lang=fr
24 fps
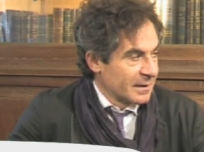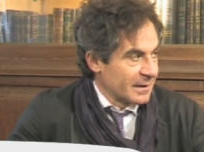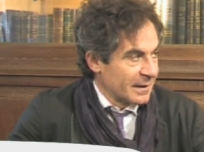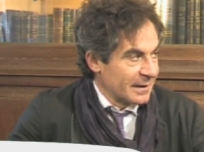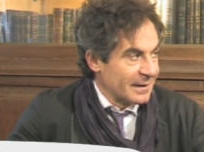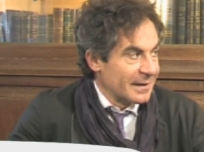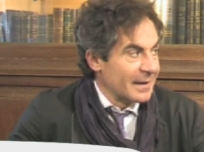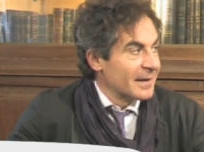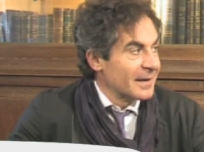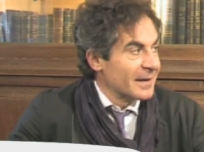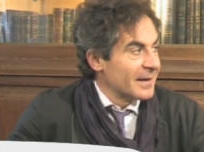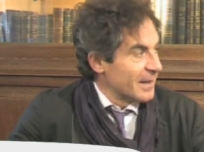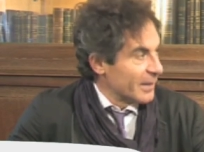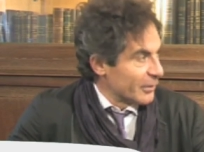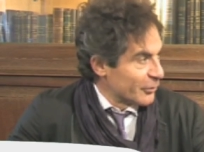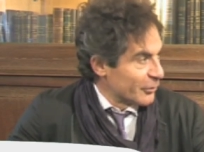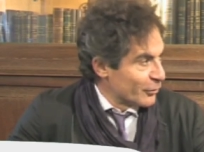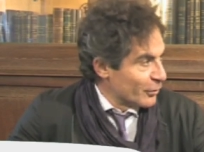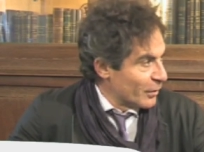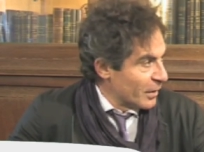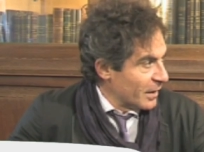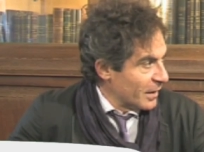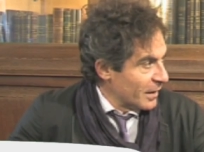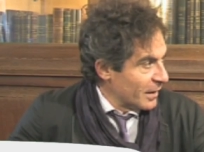qu'il y a de
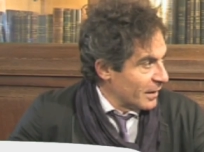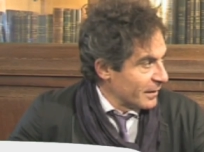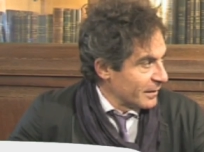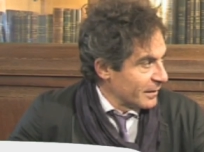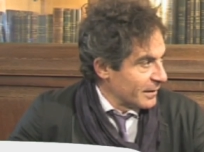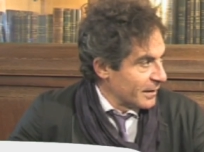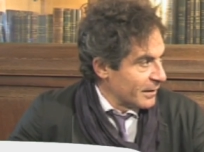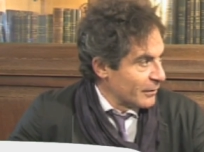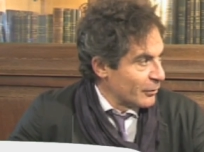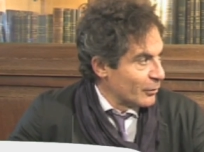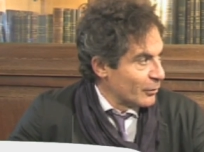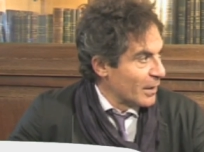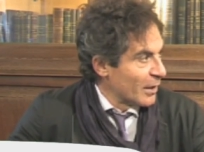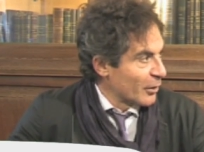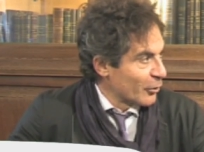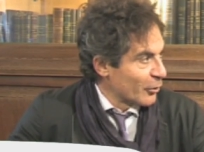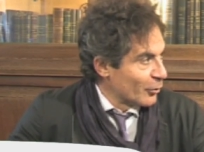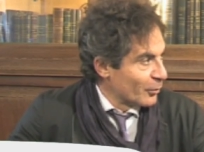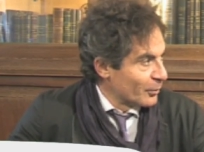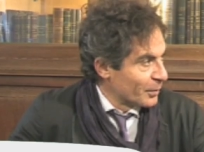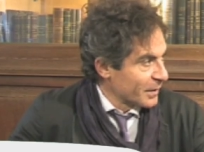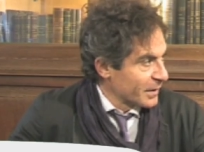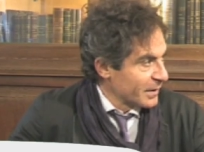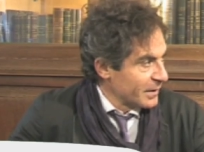l'aléatoire, il y a de
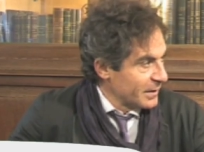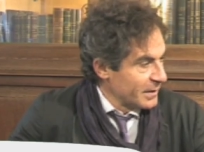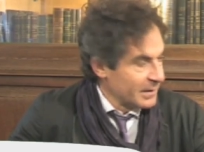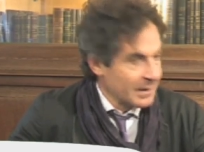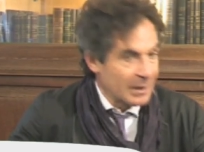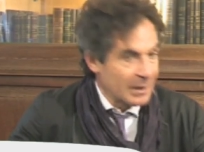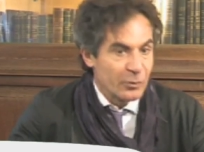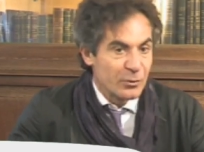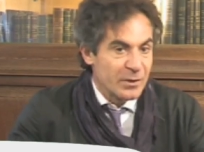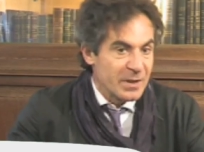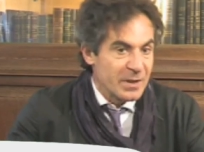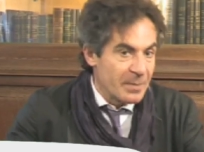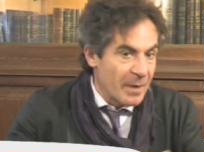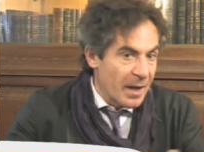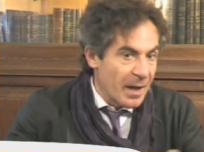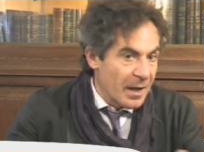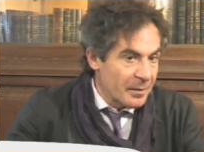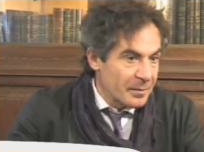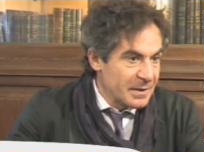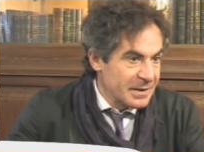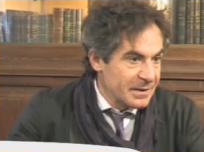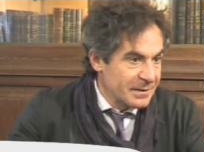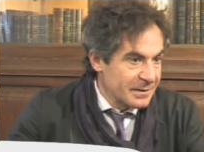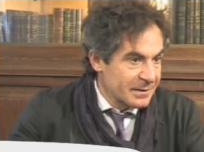l'incompris, il y a du libre
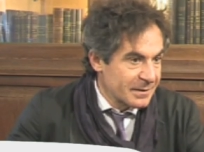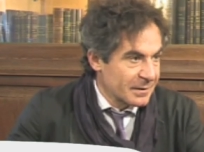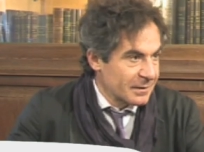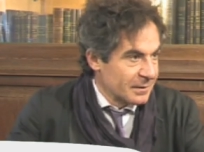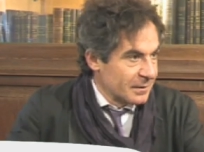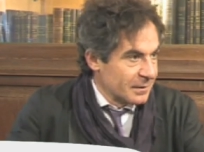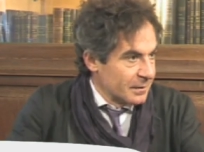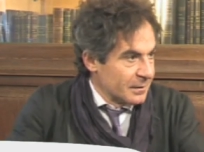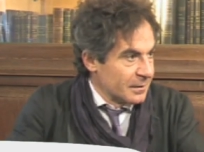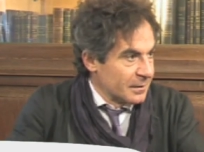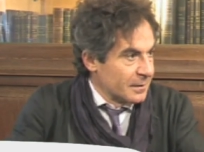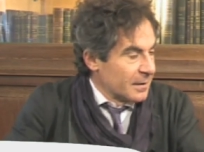arbitre,